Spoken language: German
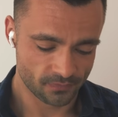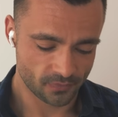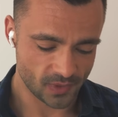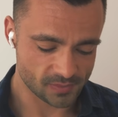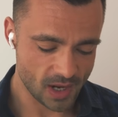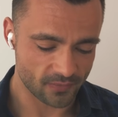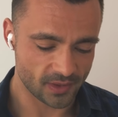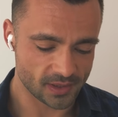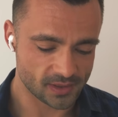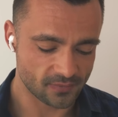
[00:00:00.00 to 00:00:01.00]
Und das machen
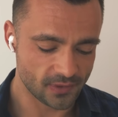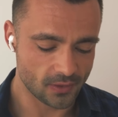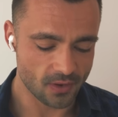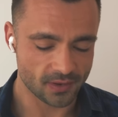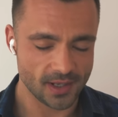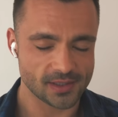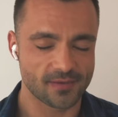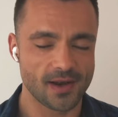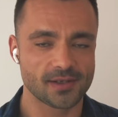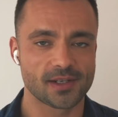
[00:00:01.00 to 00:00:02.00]
wir jetzt. Wir gucken jetzt
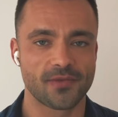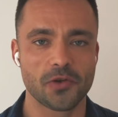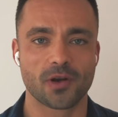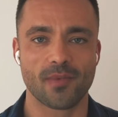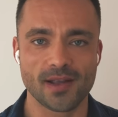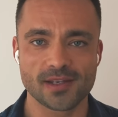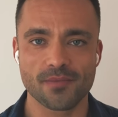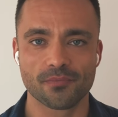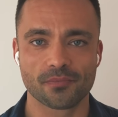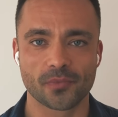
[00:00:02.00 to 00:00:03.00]
quasi das Video
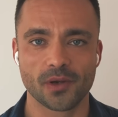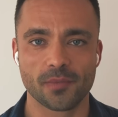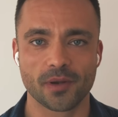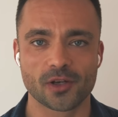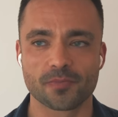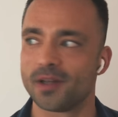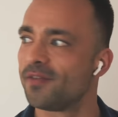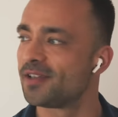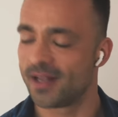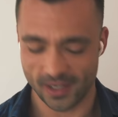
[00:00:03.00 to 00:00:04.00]
gemeinsam und ich bin gespannt,
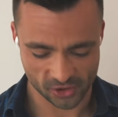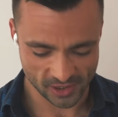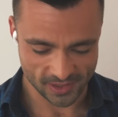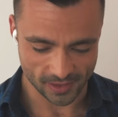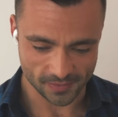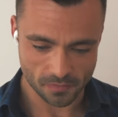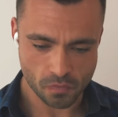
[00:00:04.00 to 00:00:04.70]
was er da geschickt hat.